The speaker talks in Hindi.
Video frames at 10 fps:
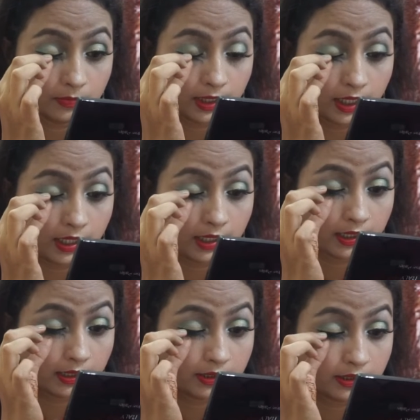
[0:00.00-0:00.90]
बड़ा
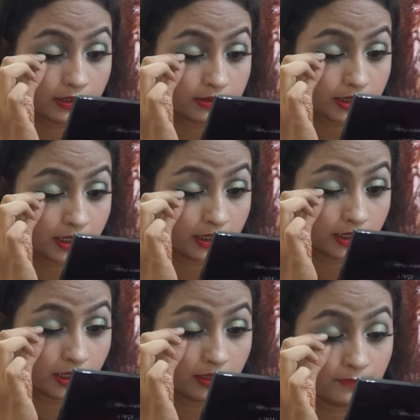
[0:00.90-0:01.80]
है कि सही
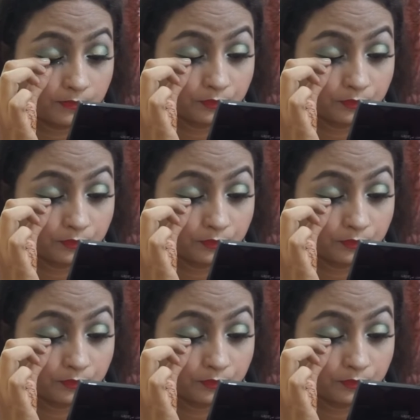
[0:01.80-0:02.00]
है